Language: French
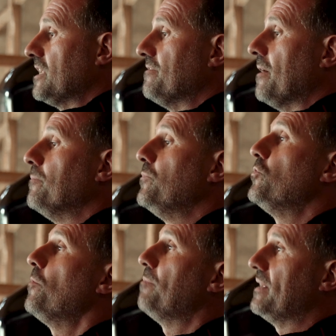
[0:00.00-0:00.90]
qui va
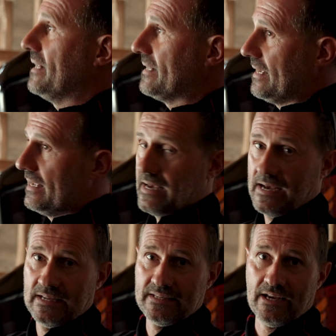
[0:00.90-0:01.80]
mieux pénétrer
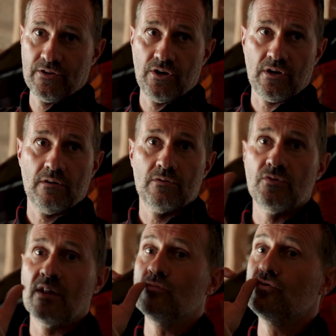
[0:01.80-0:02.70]
à l'intérieur de la